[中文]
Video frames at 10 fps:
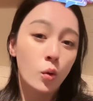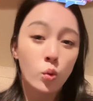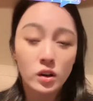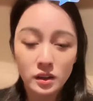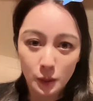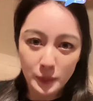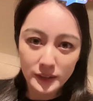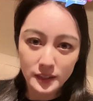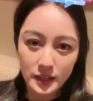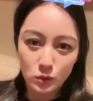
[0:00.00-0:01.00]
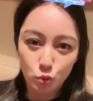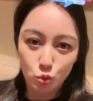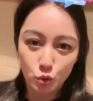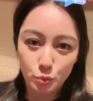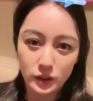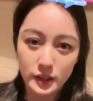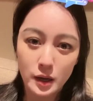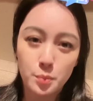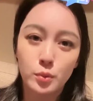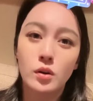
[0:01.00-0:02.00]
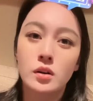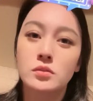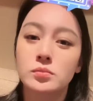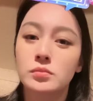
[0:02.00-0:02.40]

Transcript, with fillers: 我喝了八加一，我绝对不会开播。